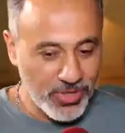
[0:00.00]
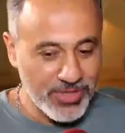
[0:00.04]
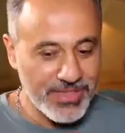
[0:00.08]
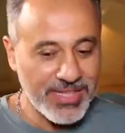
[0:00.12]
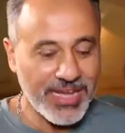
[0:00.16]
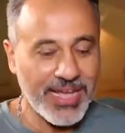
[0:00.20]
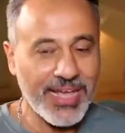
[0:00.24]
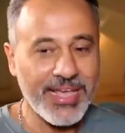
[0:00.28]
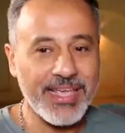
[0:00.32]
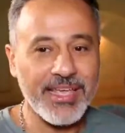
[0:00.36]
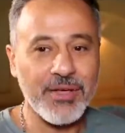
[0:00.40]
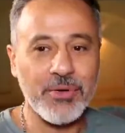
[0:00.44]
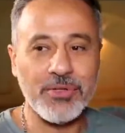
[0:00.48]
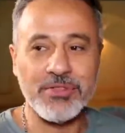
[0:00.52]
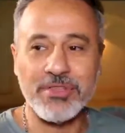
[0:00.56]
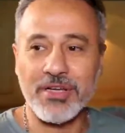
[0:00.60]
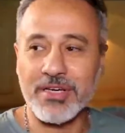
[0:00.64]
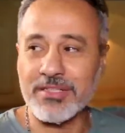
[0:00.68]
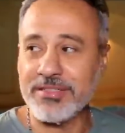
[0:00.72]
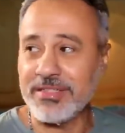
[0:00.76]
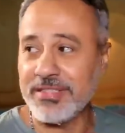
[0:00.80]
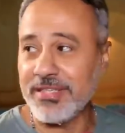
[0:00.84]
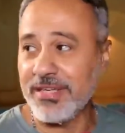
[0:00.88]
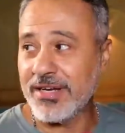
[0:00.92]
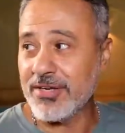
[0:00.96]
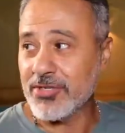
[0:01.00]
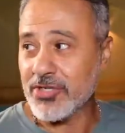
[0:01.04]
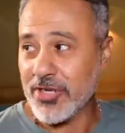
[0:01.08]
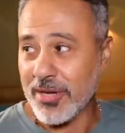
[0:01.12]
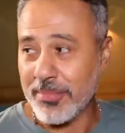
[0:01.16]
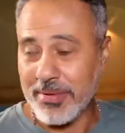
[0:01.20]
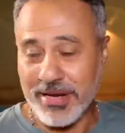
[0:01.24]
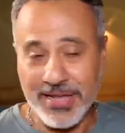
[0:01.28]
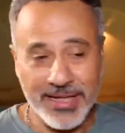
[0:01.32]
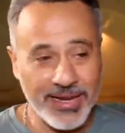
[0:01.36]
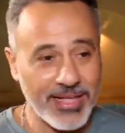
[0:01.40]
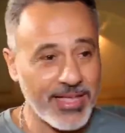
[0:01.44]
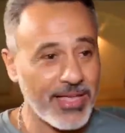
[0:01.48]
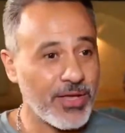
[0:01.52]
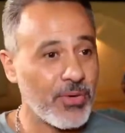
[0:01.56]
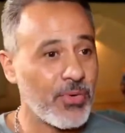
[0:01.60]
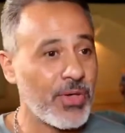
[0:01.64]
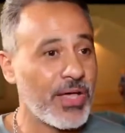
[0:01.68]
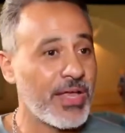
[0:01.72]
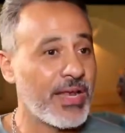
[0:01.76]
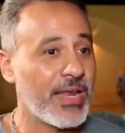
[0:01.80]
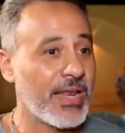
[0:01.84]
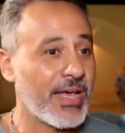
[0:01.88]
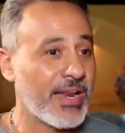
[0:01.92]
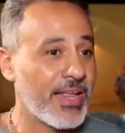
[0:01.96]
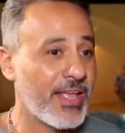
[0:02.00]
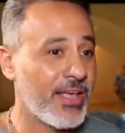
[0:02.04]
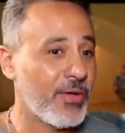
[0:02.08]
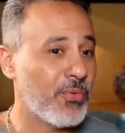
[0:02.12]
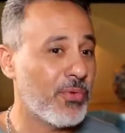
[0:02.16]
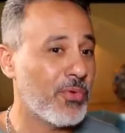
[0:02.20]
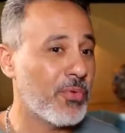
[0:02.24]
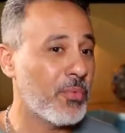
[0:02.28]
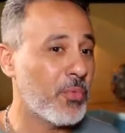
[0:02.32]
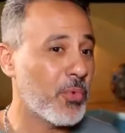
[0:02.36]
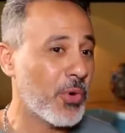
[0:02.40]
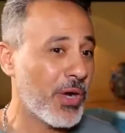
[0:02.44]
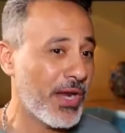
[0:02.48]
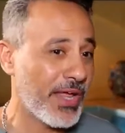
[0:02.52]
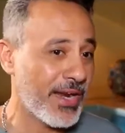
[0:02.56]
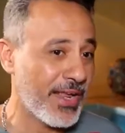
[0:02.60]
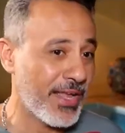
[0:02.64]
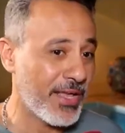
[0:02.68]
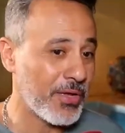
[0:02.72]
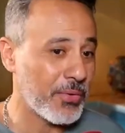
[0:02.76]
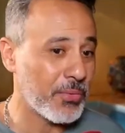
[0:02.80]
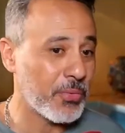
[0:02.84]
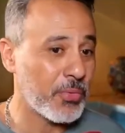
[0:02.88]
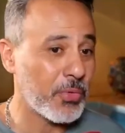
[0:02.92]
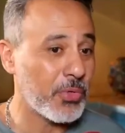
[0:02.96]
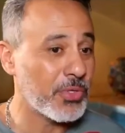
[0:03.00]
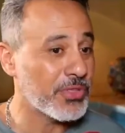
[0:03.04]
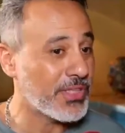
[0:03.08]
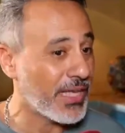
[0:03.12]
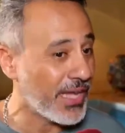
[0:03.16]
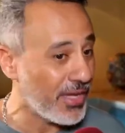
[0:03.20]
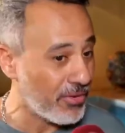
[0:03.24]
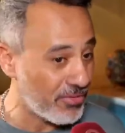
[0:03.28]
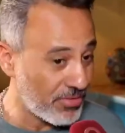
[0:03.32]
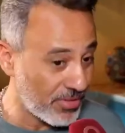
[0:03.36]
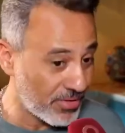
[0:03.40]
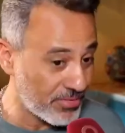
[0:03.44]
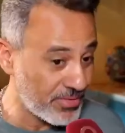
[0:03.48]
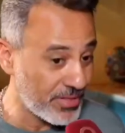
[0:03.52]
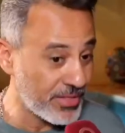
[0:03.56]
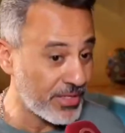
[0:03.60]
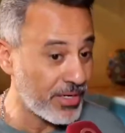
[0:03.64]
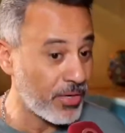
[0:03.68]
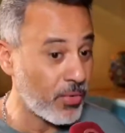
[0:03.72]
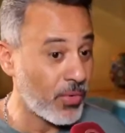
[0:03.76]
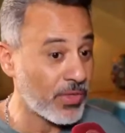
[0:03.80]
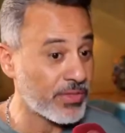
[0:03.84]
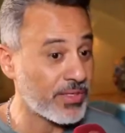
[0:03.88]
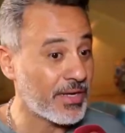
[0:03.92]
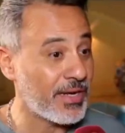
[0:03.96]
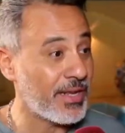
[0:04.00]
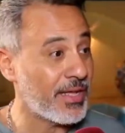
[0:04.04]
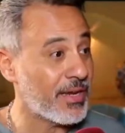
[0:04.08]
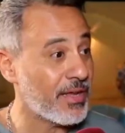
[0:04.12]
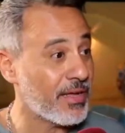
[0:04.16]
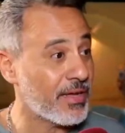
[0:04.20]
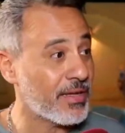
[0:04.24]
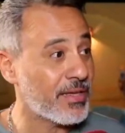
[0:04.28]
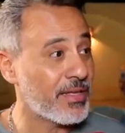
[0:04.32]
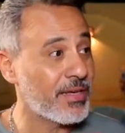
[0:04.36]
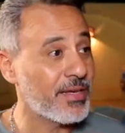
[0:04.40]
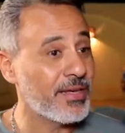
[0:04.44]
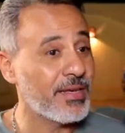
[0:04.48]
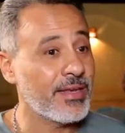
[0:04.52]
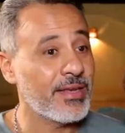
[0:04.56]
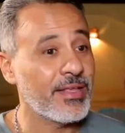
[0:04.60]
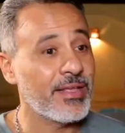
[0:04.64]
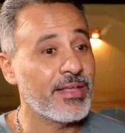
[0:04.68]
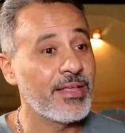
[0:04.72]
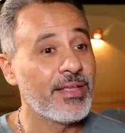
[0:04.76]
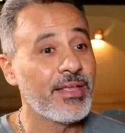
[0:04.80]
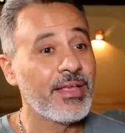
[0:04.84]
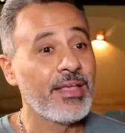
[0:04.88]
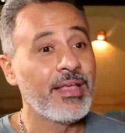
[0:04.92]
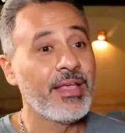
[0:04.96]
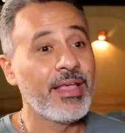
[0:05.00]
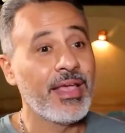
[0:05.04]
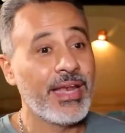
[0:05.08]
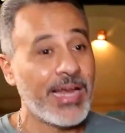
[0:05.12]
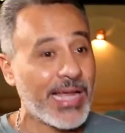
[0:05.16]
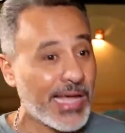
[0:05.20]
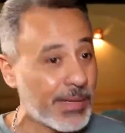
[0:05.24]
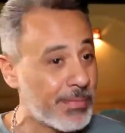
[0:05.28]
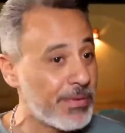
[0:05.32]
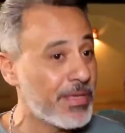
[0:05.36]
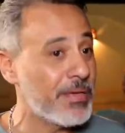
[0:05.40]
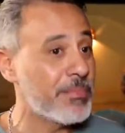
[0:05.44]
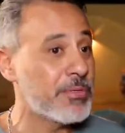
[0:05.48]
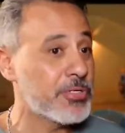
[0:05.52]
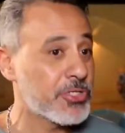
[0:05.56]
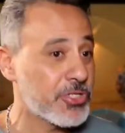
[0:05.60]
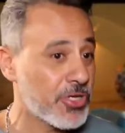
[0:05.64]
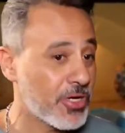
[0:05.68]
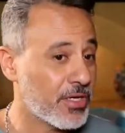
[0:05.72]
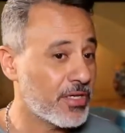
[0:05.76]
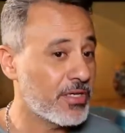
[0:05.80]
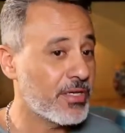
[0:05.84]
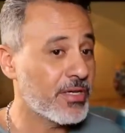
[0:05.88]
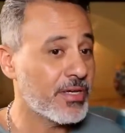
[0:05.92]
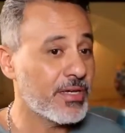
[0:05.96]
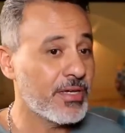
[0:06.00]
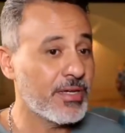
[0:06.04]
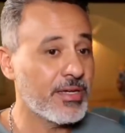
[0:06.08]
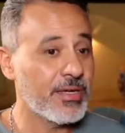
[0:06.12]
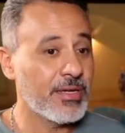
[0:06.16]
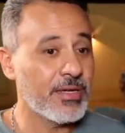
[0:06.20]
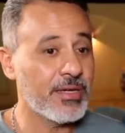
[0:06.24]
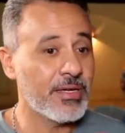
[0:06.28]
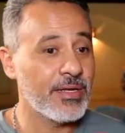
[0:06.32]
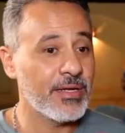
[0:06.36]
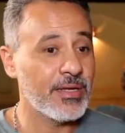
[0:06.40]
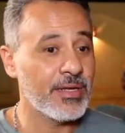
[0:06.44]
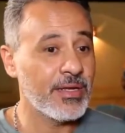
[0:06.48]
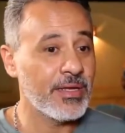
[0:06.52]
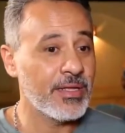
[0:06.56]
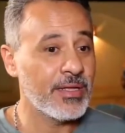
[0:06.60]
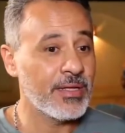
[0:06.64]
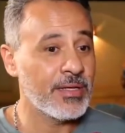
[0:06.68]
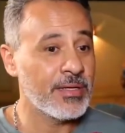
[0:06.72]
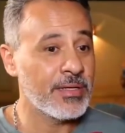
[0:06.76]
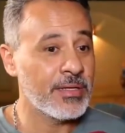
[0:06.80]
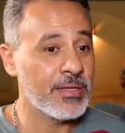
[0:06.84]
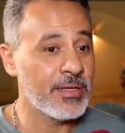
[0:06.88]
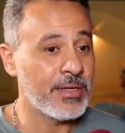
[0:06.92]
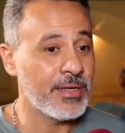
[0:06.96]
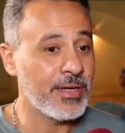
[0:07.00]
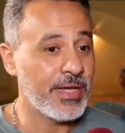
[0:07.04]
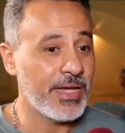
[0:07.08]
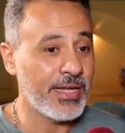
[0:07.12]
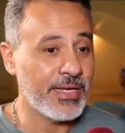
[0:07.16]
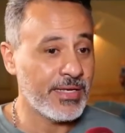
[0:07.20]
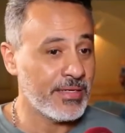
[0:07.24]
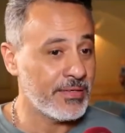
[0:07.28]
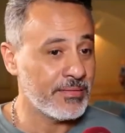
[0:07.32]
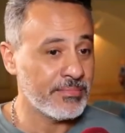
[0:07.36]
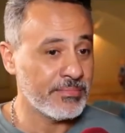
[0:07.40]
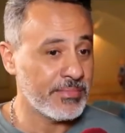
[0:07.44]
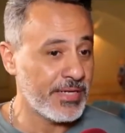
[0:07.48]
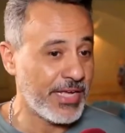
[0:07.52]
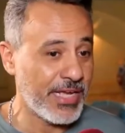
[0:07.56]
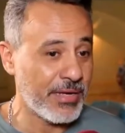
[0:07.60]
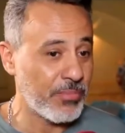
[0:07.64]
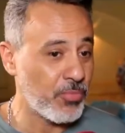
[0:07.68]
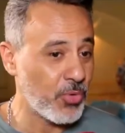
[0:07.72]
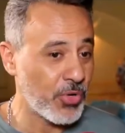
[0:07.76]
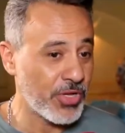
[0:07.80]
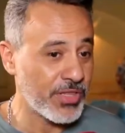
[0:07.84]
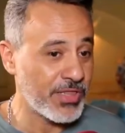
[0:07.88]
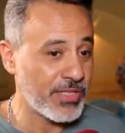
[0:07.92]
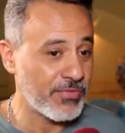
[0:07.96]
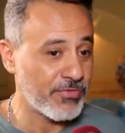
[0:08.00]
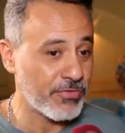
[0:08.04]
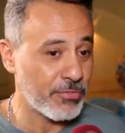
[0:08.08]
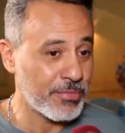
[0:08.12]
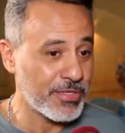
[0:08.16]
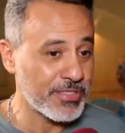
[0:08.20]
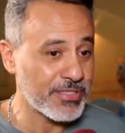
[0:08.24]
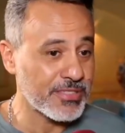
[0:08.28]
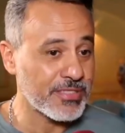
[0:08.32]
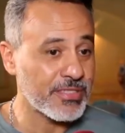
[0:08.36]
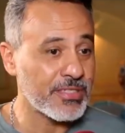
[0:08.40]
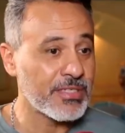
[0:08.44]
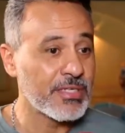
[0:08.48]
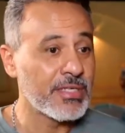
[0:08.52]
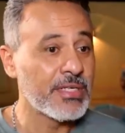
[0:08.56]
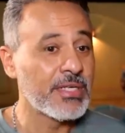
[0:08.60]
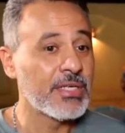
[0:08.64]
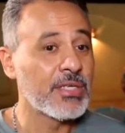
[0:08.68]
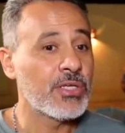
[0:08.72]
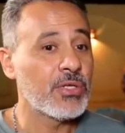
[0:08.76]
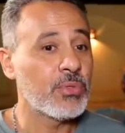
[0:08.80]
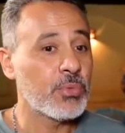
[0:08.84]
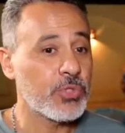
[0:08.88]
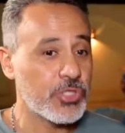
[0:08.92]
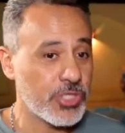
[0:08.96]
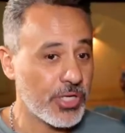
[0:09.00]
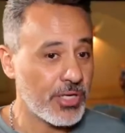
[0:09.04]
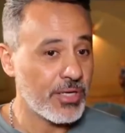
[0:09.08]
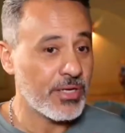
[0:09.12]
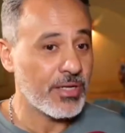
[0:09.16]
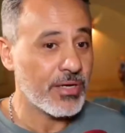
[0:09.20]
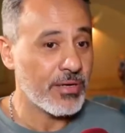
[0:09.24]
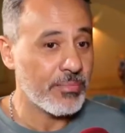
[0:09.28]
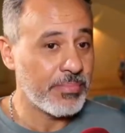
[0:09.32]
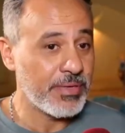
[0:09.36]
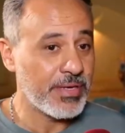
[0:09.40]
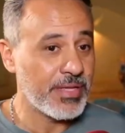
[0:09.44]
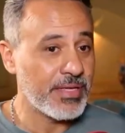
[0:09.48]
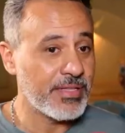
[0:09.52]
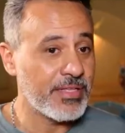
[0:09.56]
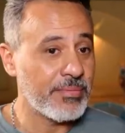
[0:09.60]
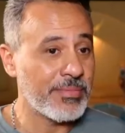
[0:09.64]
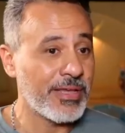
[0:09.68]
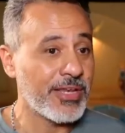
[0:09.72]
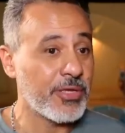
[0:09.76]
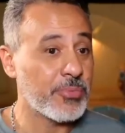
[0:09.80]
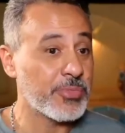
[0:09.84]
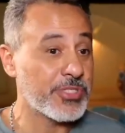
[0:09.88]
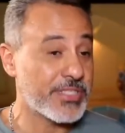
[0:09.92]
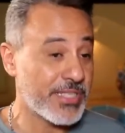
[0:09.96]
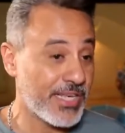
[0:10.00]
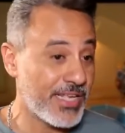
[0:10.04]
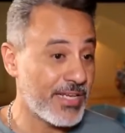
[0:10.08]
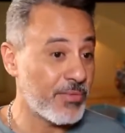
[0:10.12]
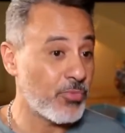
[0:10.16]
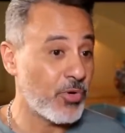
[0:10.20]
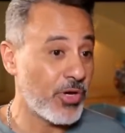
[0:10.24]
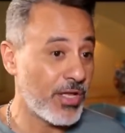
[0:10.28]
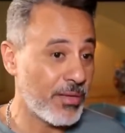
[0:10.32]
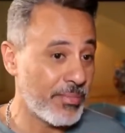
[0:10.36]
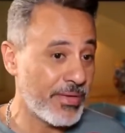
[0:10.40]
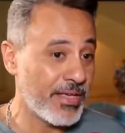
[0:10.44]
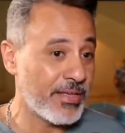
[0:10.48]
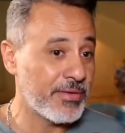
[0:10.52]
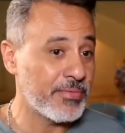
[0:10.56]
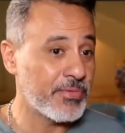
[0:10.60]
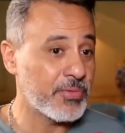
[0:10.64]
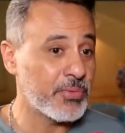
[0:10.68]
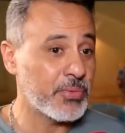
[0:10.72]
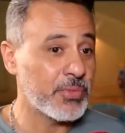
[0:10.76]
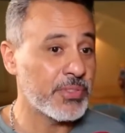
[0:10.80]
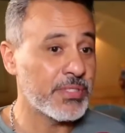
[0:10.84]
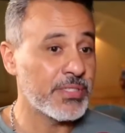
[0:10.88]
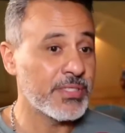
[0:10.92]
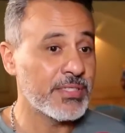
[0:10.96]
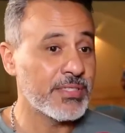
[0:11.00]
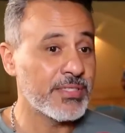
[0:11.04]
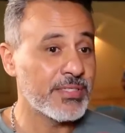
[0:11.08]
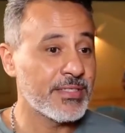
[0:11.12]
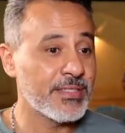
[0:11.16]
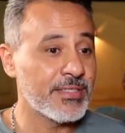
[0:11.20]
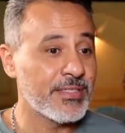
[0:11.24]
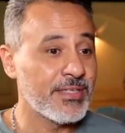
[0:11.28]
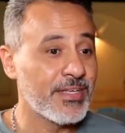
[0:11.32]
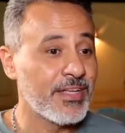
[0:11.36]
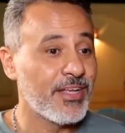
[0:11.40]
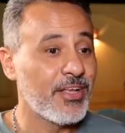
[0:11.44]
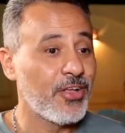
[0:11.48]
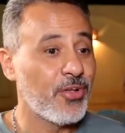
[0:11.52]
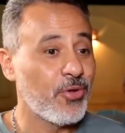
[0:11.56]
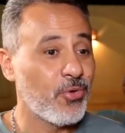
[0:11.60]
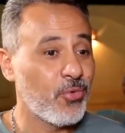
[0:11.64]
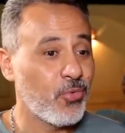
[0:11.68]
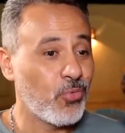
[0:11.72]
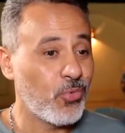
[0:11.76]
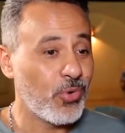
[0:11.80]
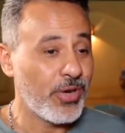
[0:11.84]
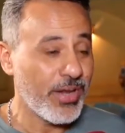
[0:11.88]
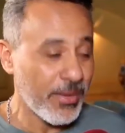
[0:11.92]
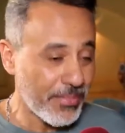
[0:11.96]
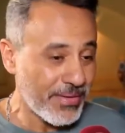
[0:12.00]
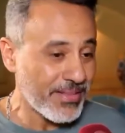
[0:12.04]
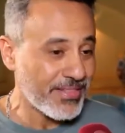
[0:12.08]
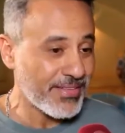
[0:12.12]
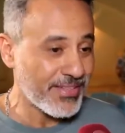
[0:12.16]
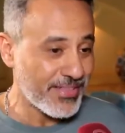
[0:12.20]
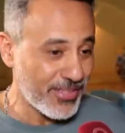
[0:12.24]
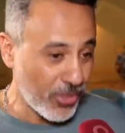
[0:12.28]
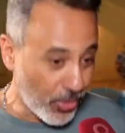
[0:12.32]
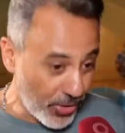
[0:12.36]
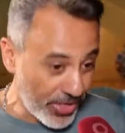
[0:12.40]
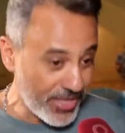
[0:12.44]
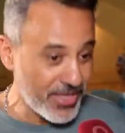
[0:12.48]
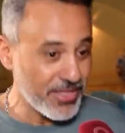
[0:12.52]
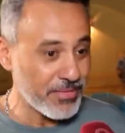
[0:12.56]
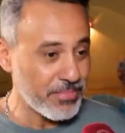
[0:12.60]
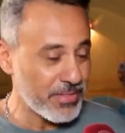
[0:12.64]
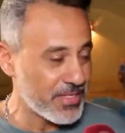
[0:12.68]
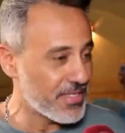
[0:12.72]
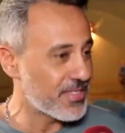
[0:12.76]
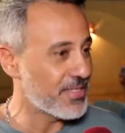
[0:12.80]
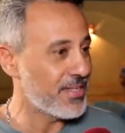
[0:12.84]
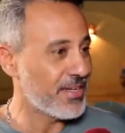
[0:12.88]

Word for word: التحيه والتقدير لشعب العراق واهل العراق والجمهور العراق وكل التحيه والتقدير للوطن العراقي الحبيب الشقيق اللي احنا بنحبه جدا في مصر وان شاء الله ربنا يديم عليهم السلام والامان و... ونعمه التوحيد باذن